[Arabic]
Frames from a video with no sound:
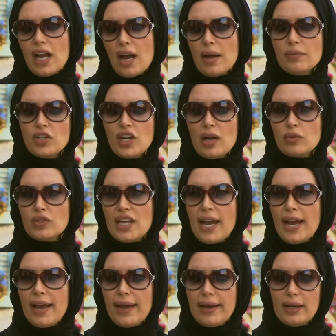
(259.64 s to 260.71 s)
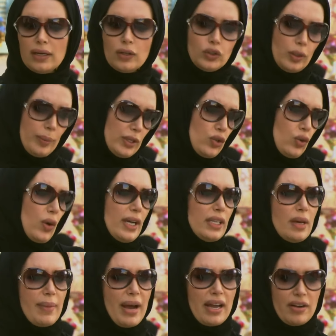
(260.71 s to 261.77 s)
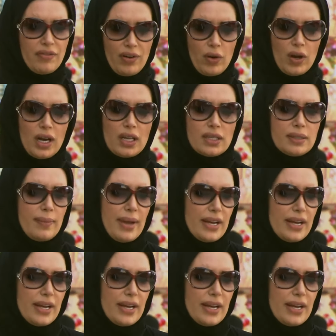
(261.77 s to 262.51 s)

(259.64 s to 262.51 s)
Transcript: لا مش عاوزة حاجة، انا كنت بزور واحدة معرفة وخلاص